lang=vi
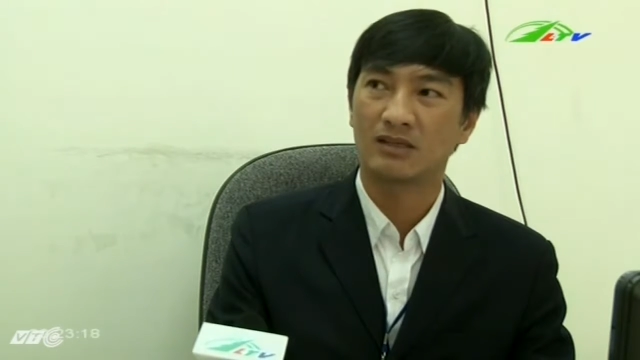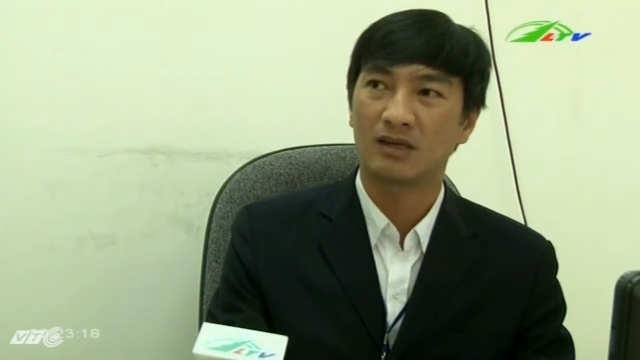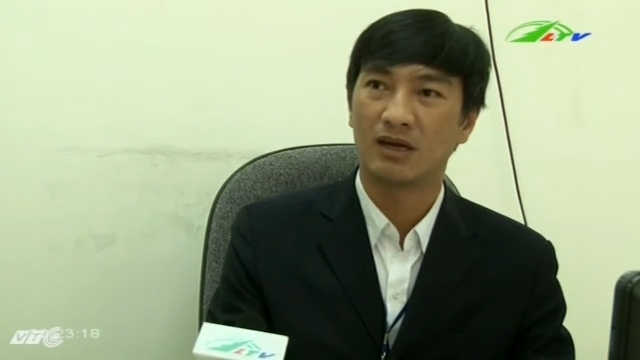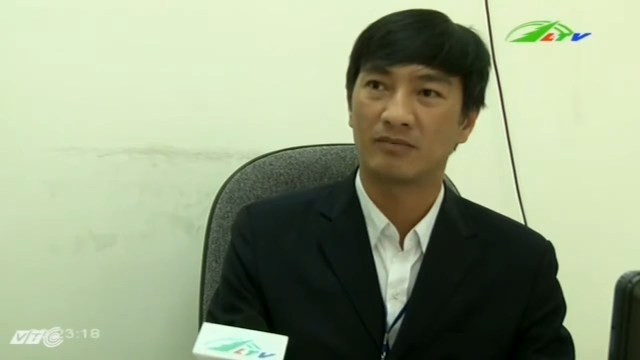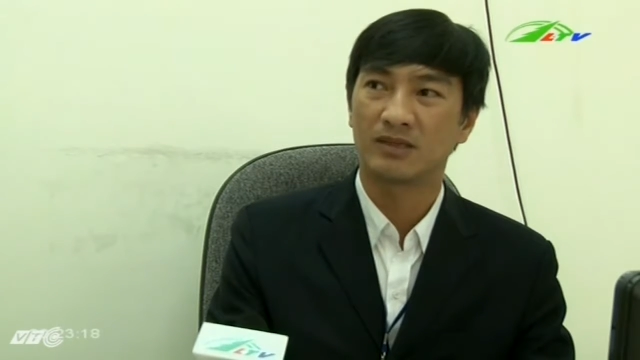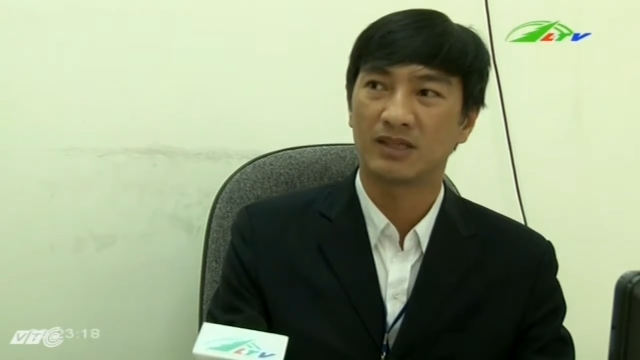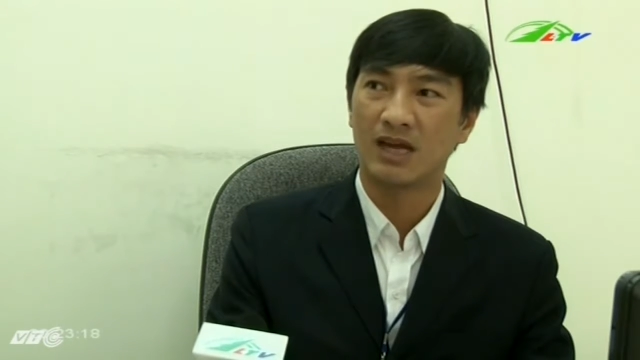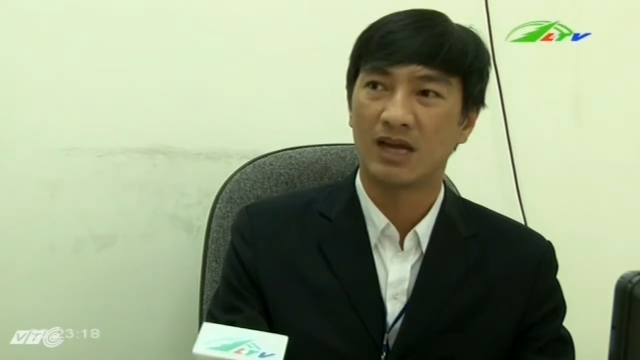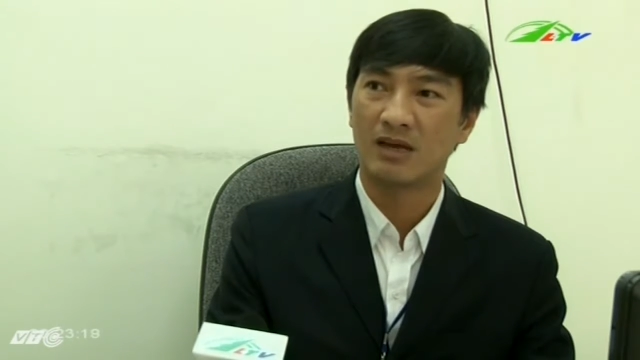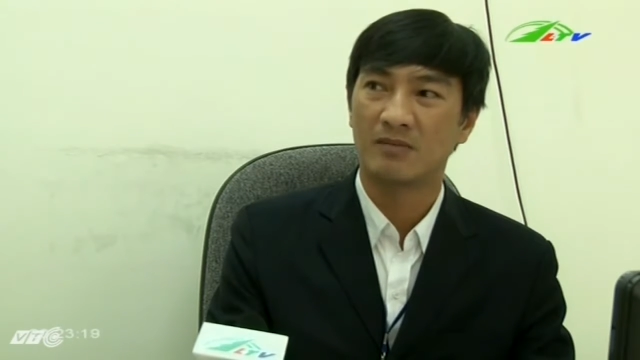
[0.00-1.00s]
trường hợp người
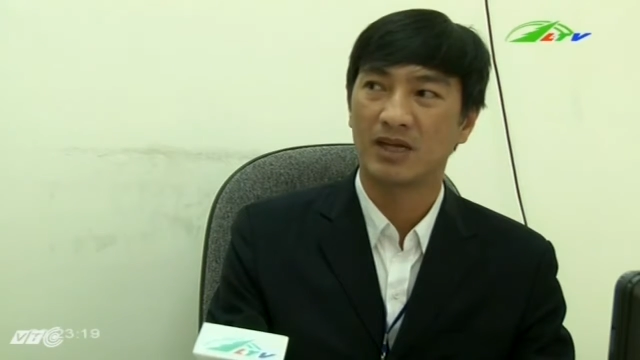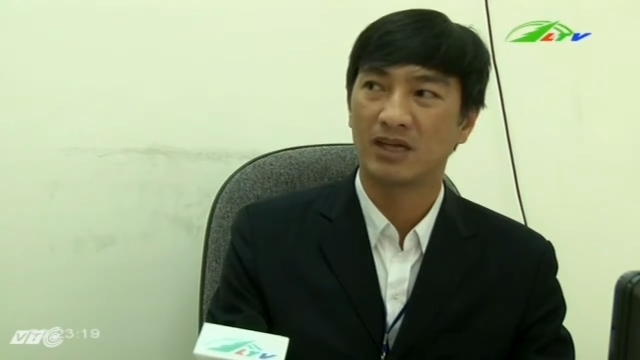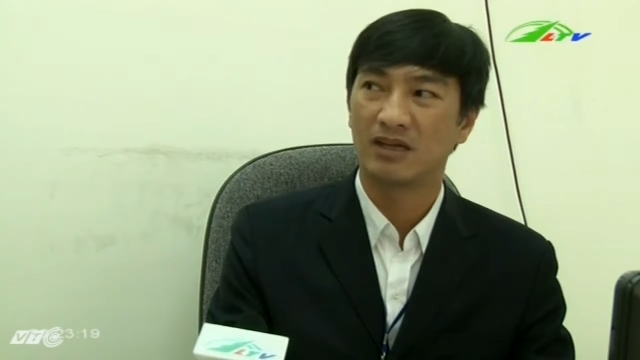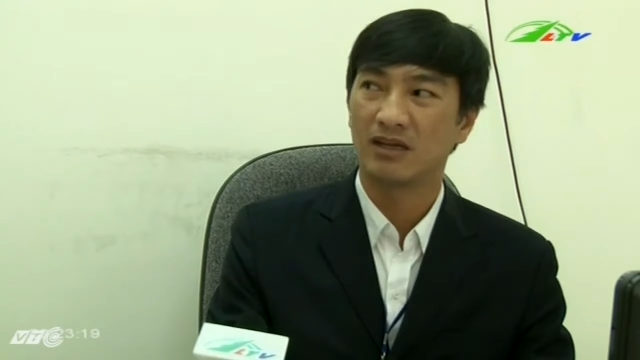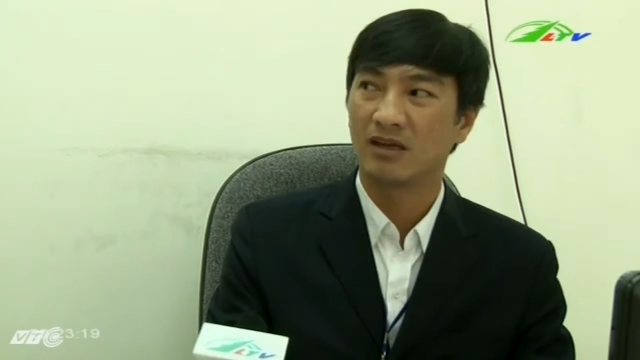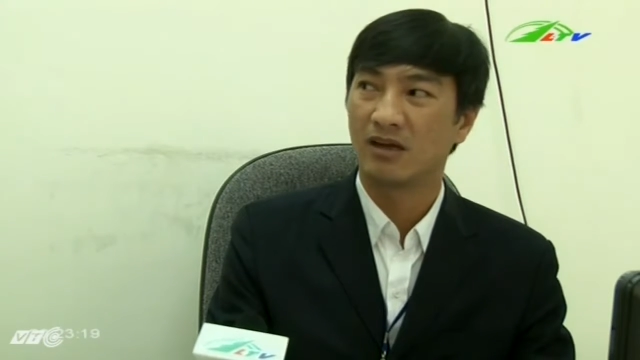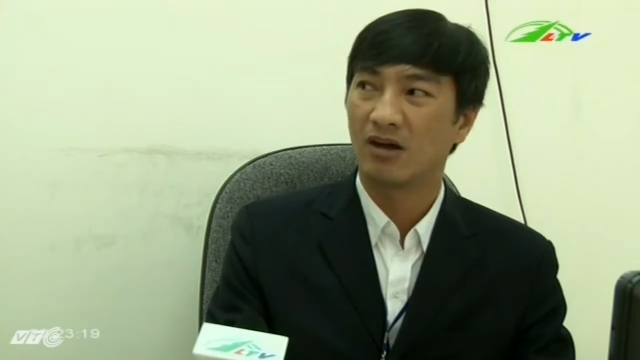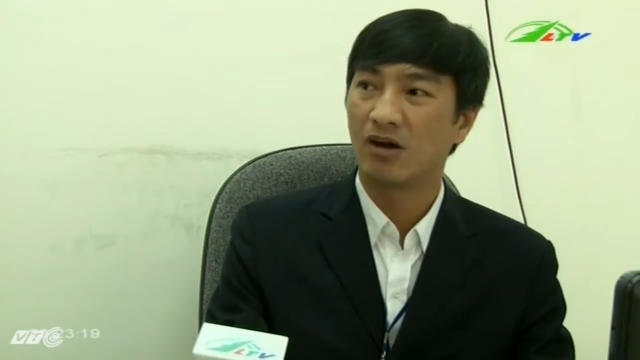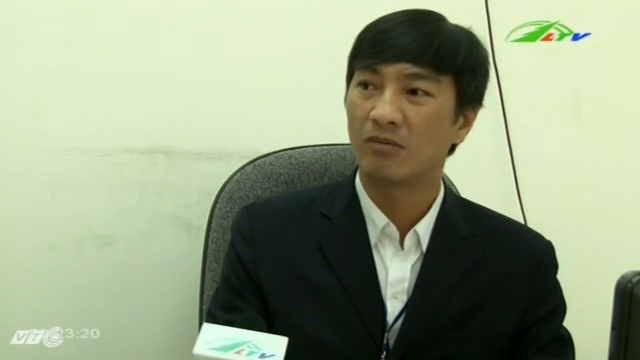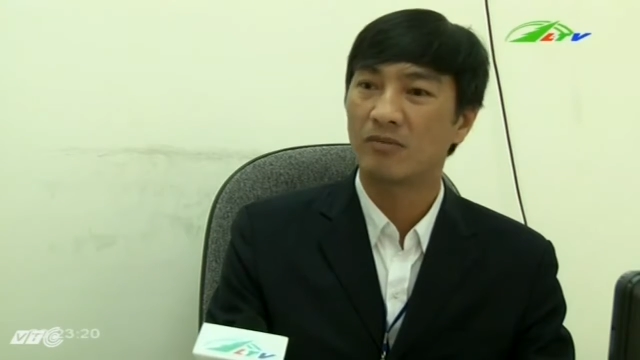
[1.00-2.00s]
ta bị
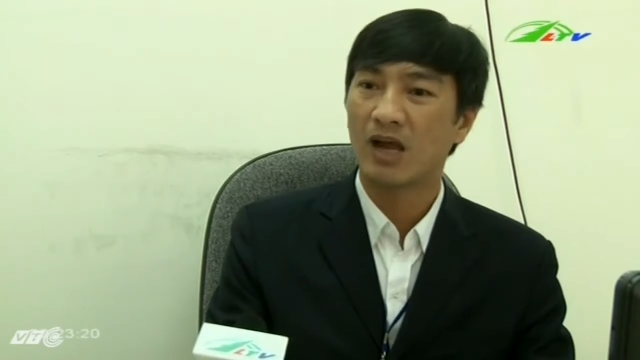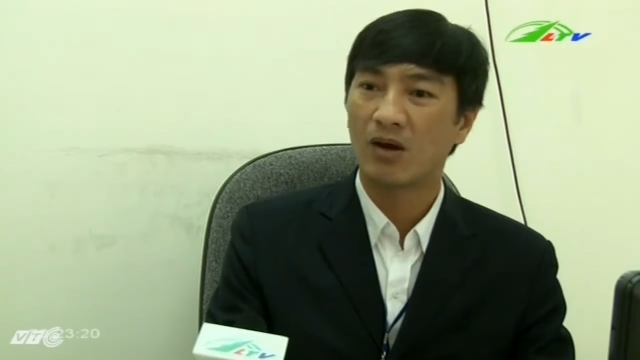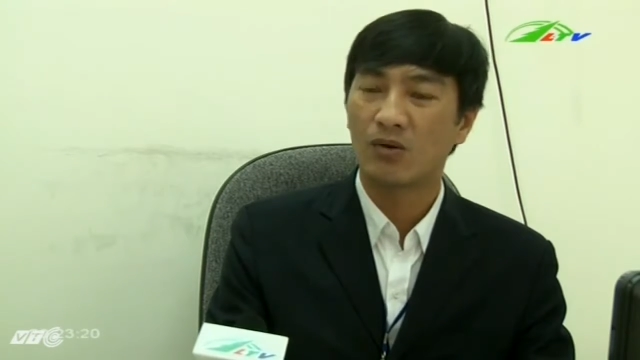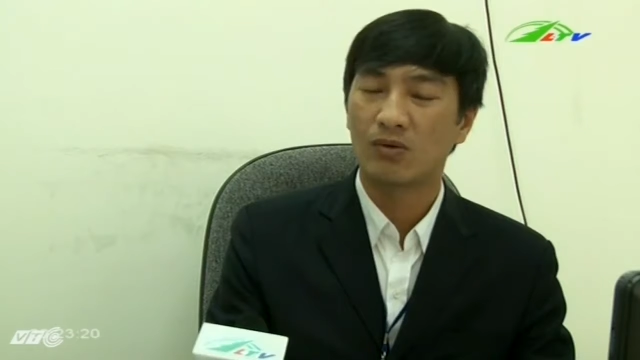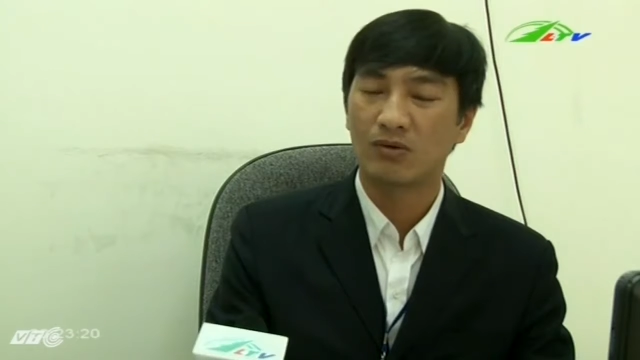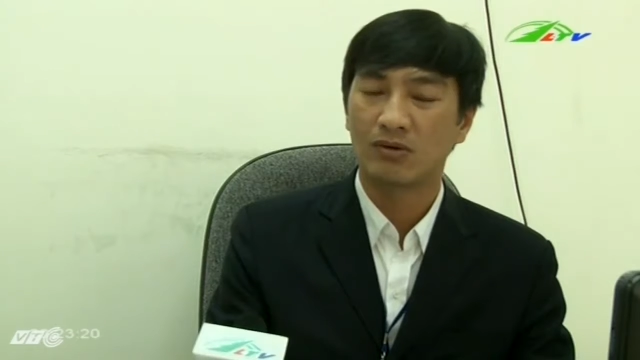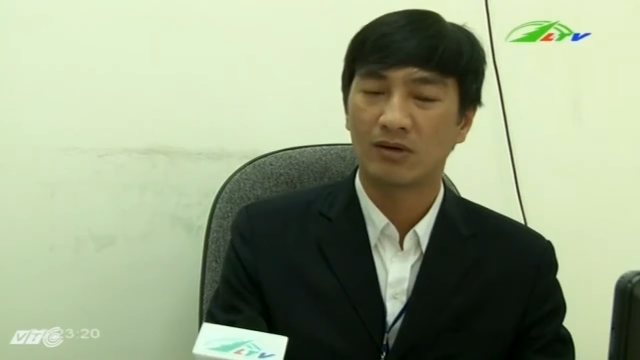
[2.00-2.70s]
ốm đau